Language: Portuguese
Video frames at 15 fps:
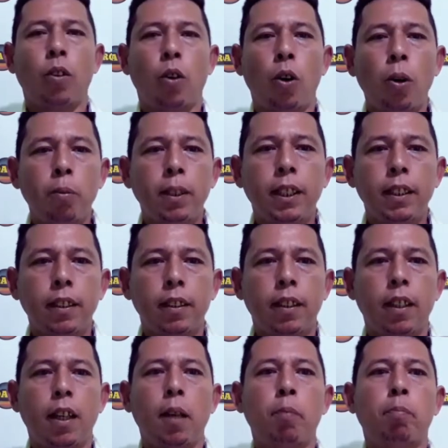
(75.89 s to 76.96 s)
Homem
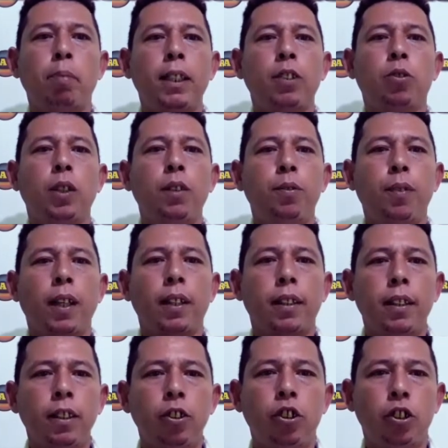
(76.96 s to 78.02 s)
é preso em
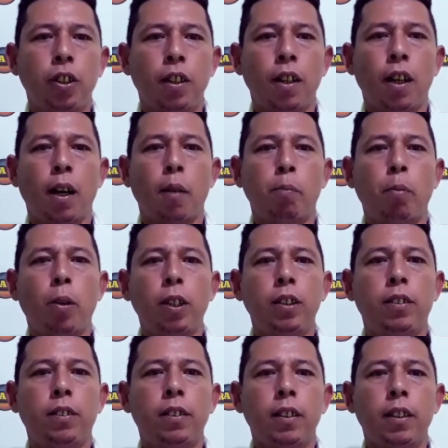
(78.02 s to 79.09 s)
flagrante
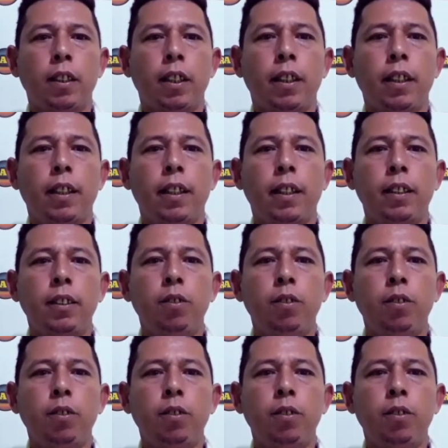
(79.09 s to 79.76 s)
após é,